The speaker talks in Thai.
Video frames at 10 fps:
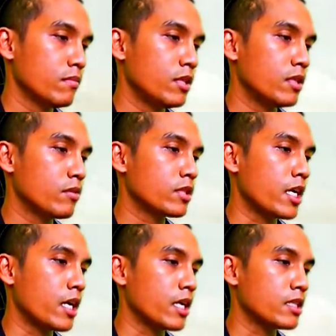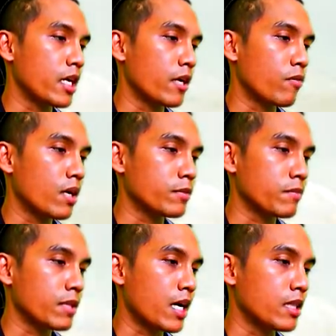ที่ต้องใช้อาศัยความ
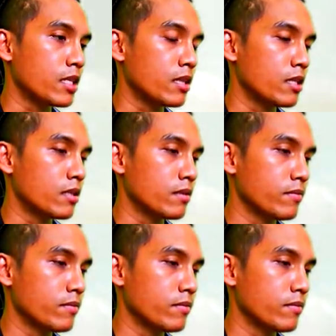ชำนาญนิดนึง